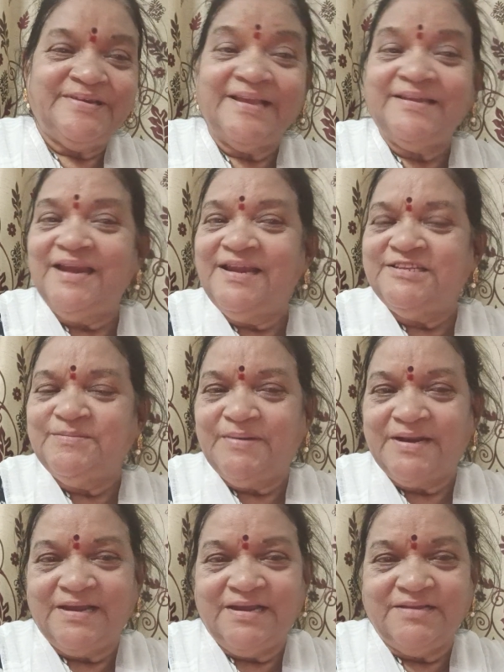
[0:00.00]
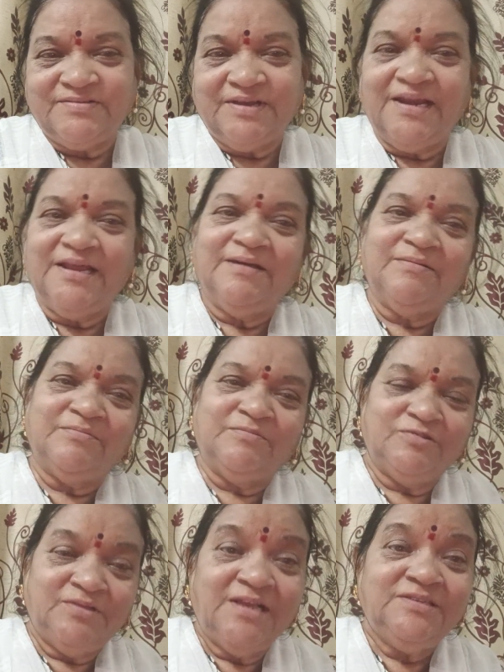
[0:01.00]
టెక్నాలజీ పరంగా చాలా
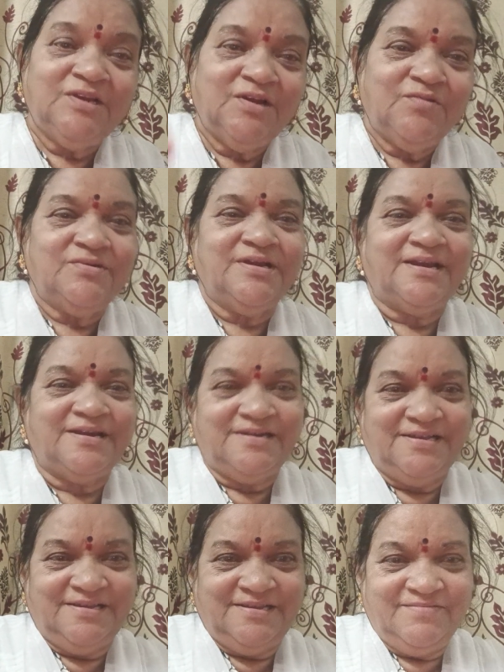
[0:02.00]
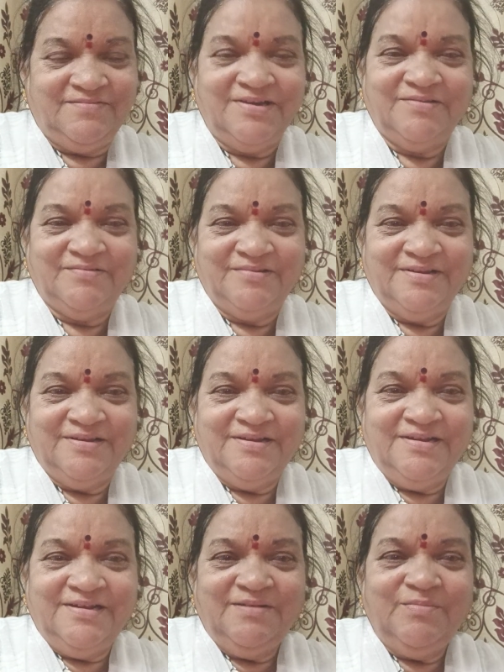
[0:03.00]
ముందంజలో ఉన్నారండి వాళ్ళు
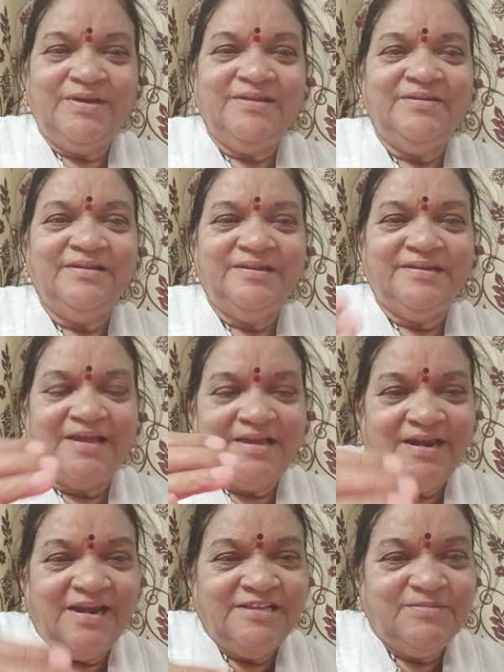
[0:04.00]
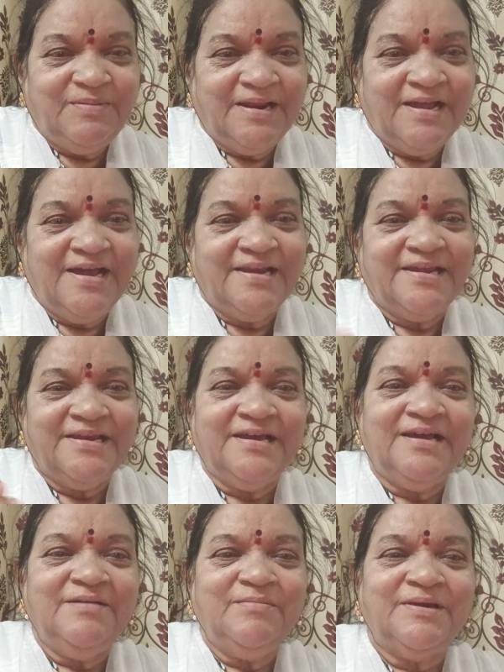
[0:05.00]
మరి టెక్నాలజీ
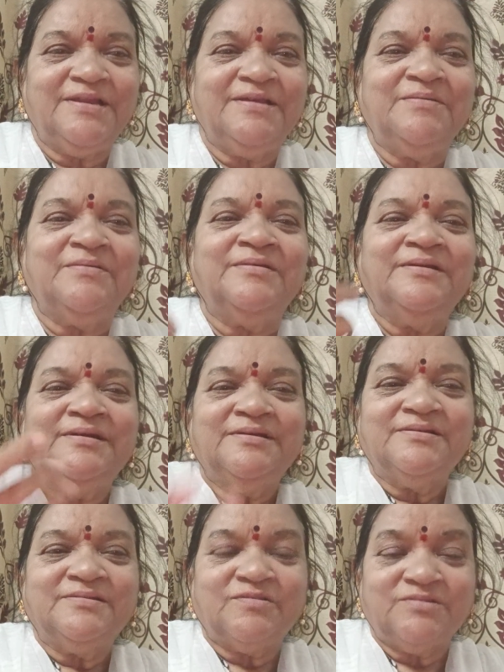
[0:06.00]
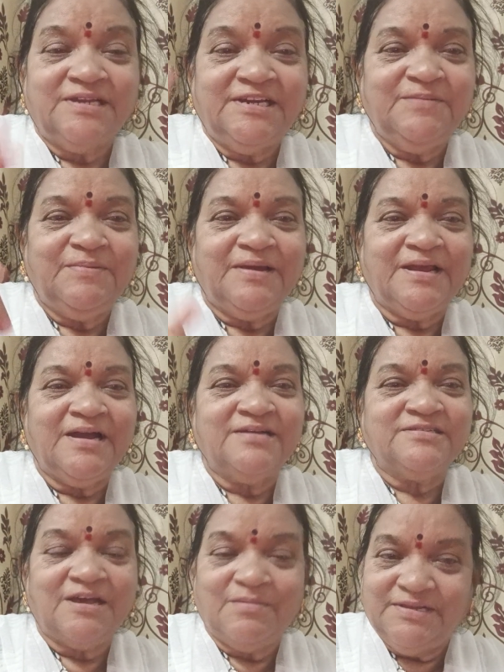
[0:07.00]
పరంగానైనా మరి సొసైటీ పరంగా
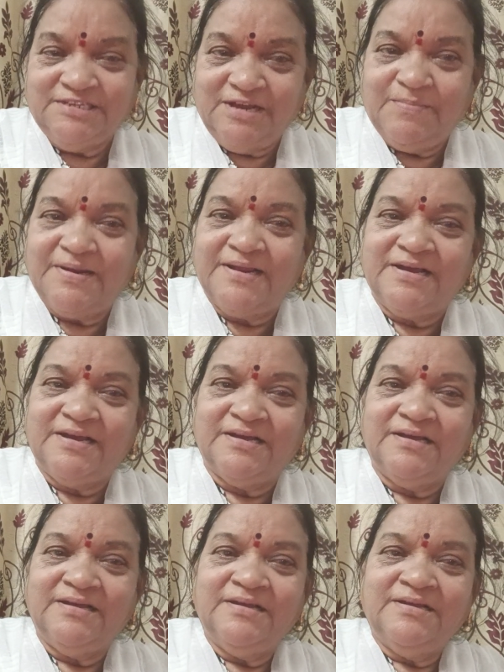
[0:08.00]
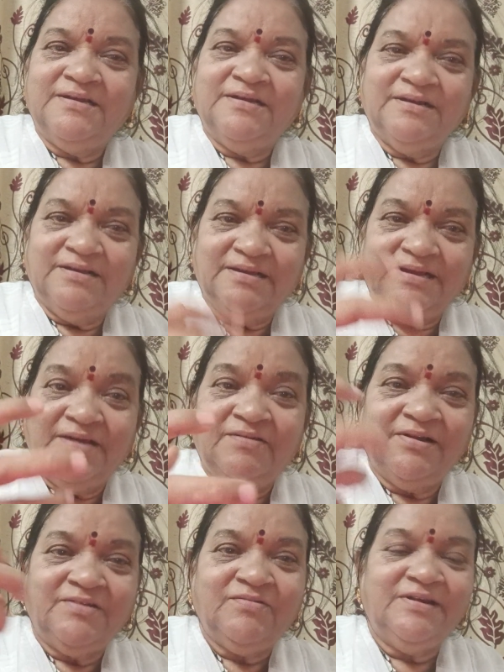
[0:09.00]
సామాజిక పరంగా ఎల్లో
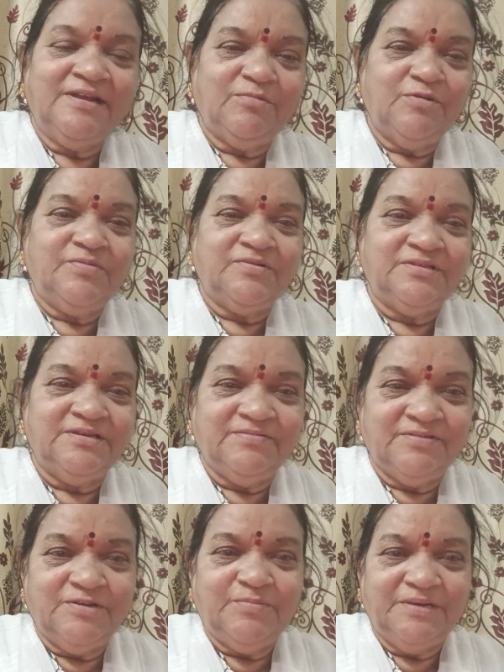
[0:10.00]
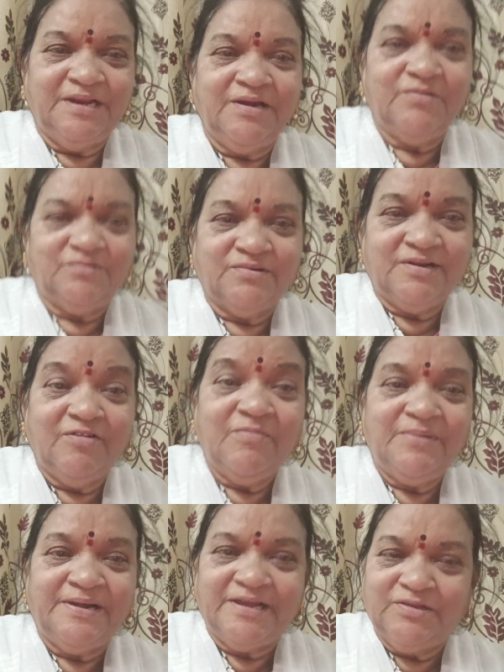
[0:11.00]
ఎటువంటి అభివృద్ధి వీళ్ళు పిల్లలు
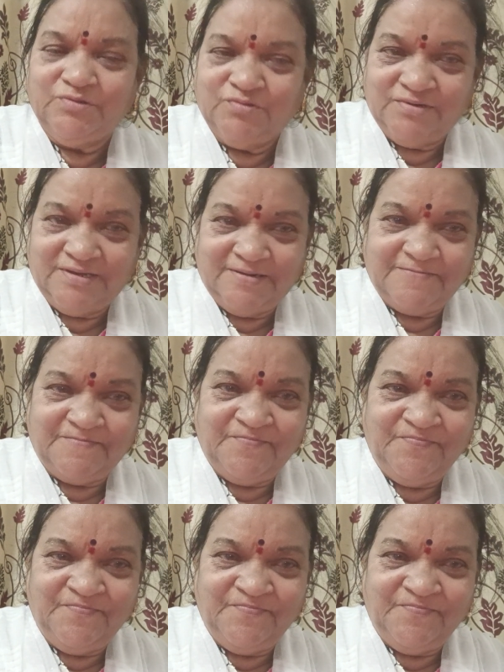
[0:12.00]
డెవలప్మెంట్ అవుతూ ఉన్నారు